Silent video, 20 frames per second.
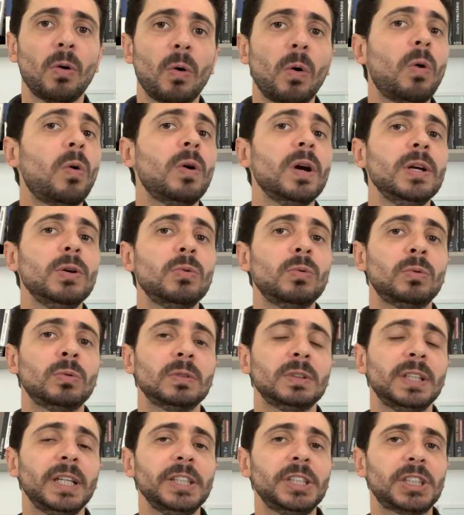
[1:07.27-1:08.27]
Ou eu
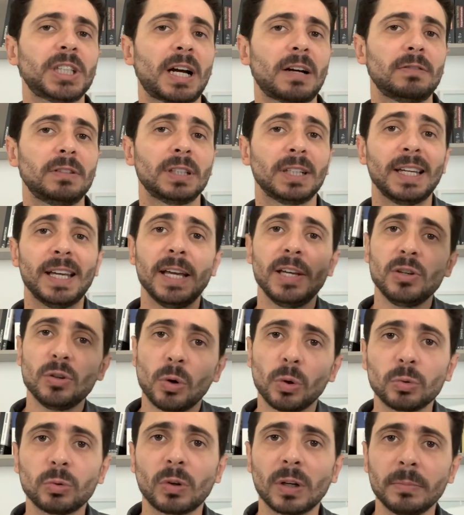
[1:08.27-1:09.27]
deixava em
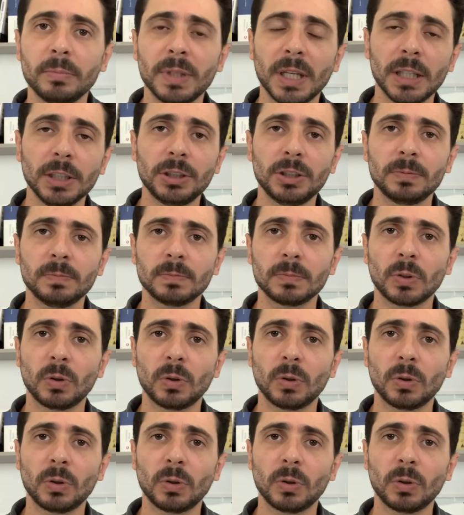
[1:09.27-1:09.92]
outro ambiente,